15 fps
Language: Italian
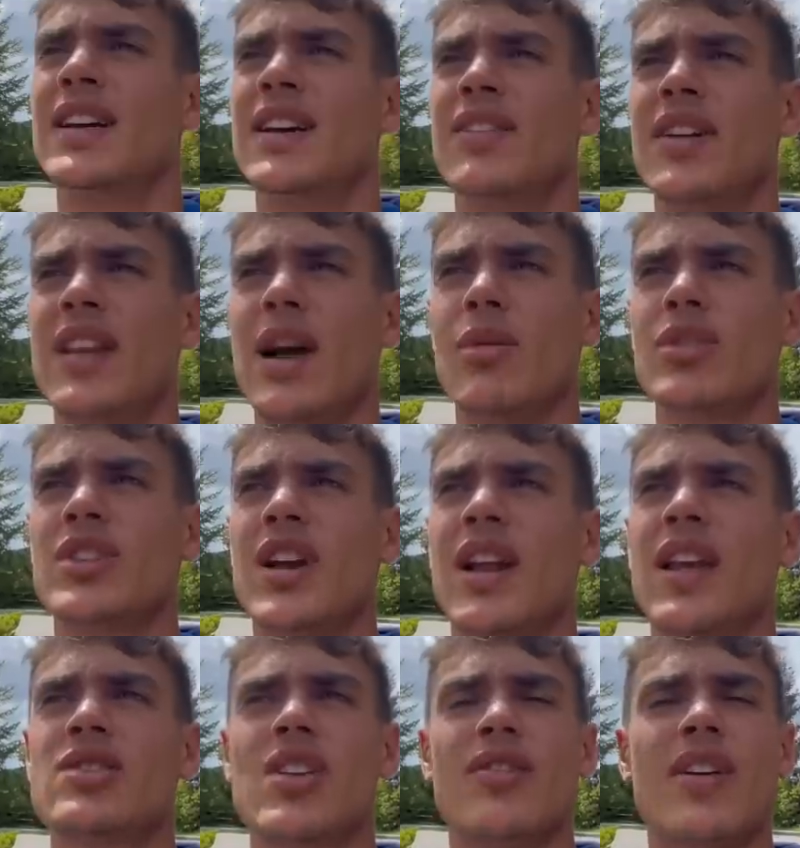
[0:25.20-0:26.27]
vediamo se
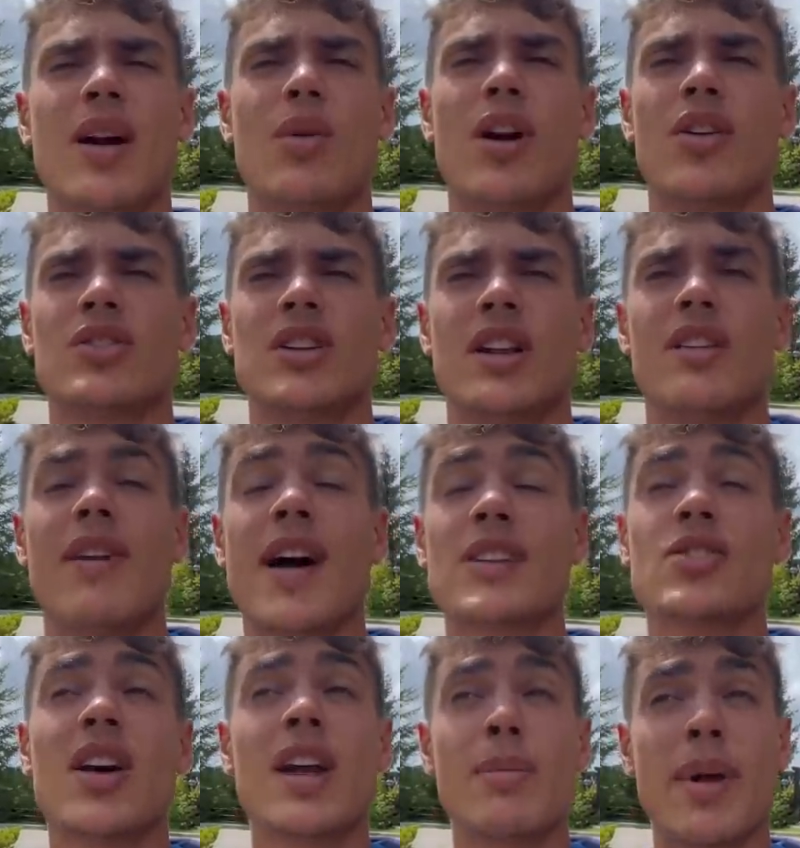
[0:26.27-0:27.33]
riesco a fare qualcosa di
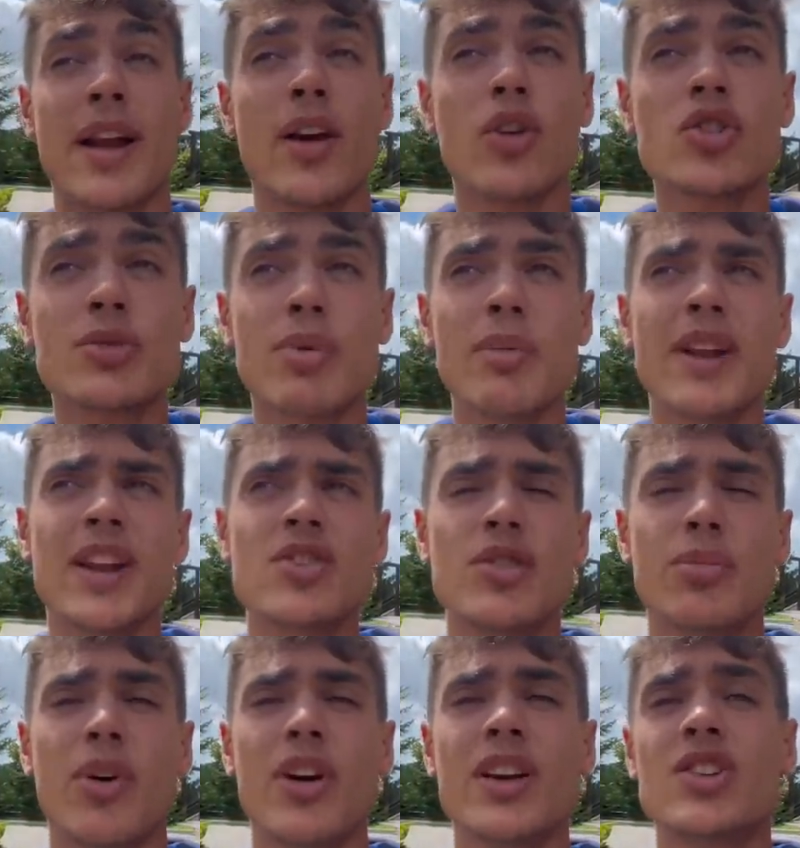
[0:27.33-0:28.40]
diverso, anche perché oggi pomeriggio
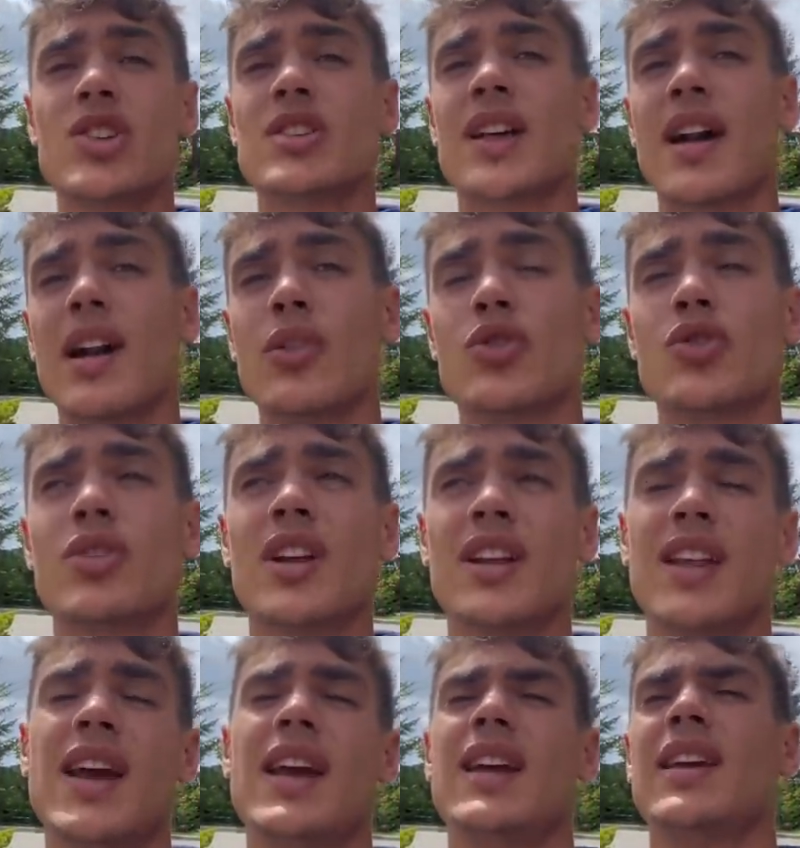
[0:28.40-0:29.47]
poi ci sarà lo shooting
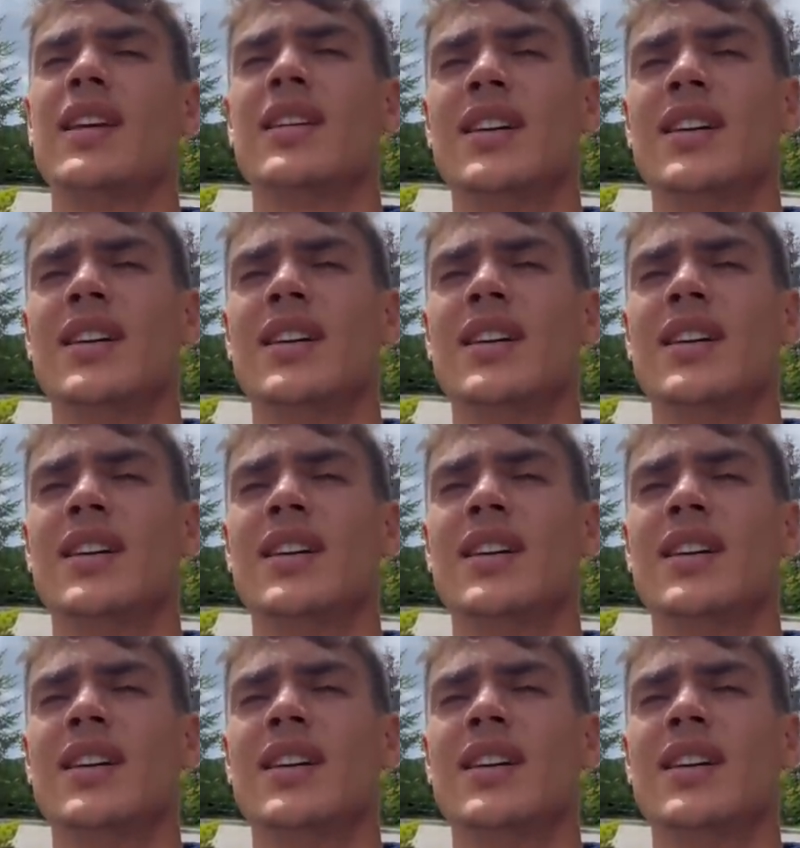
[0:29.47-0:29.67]
day